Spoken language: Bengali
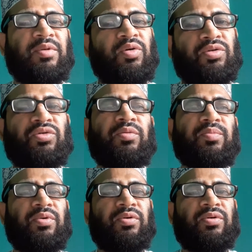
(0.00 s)
কর্তব্য
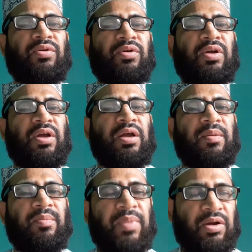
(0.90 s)

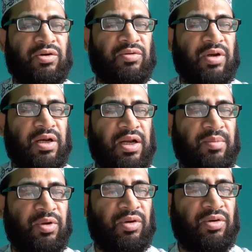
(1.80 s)
পালন করার
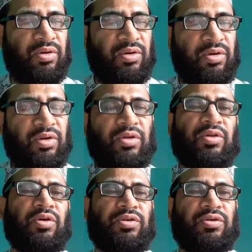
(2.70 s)
নামই হলো
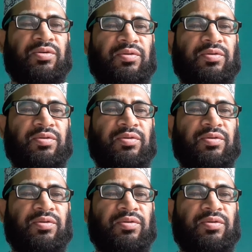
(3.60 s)
ধৈর্য